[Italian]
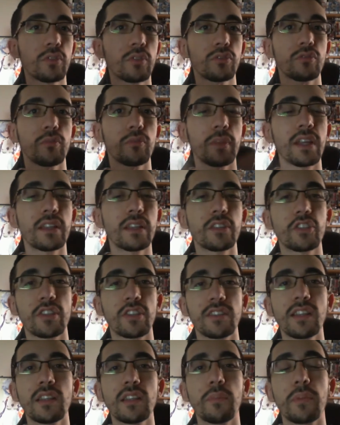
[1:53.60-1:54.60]
questo
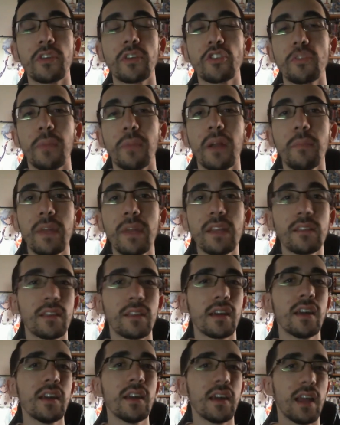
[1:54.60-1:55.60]
2017
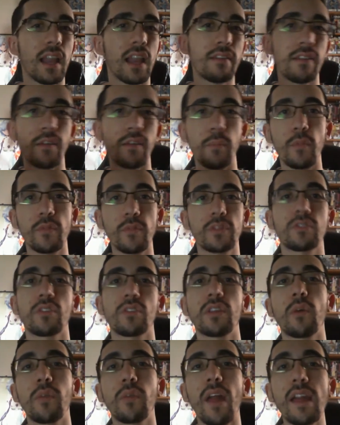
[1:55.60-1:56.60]
principalmente, l'avevamo
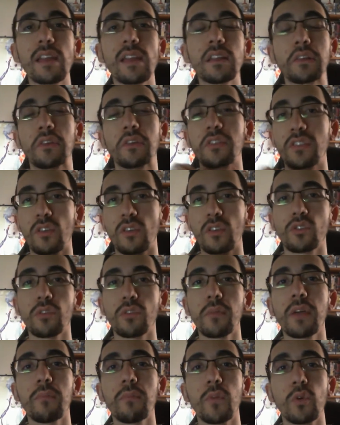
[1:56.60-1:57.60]
visto da una intro
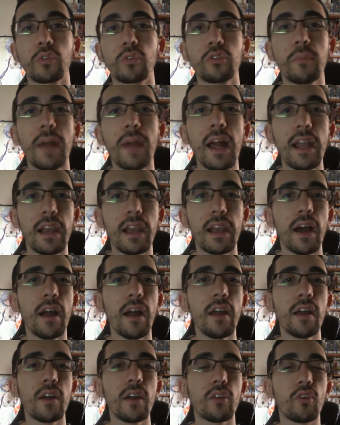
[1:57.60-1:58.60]
secondo me molto bella,
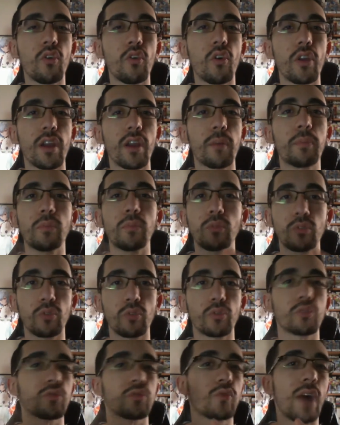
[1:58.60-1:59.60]
con
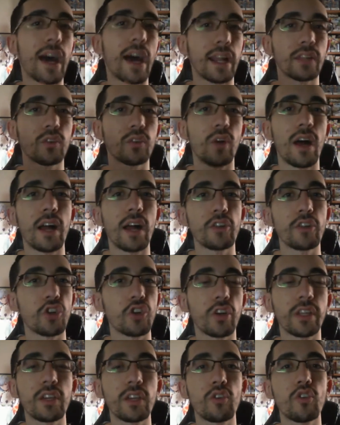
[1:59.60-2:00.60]
appunto uno sguardo a
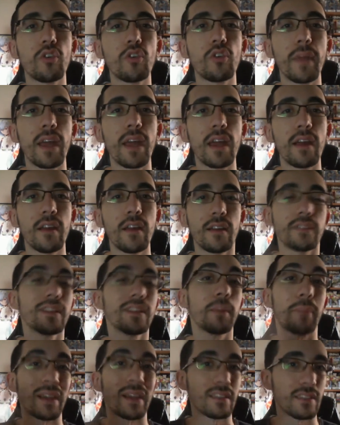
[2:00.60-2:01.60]
giochi come
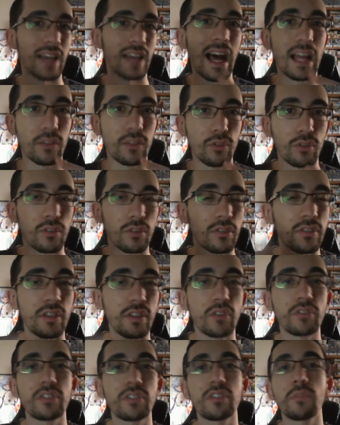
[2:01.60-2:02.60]
del passato, se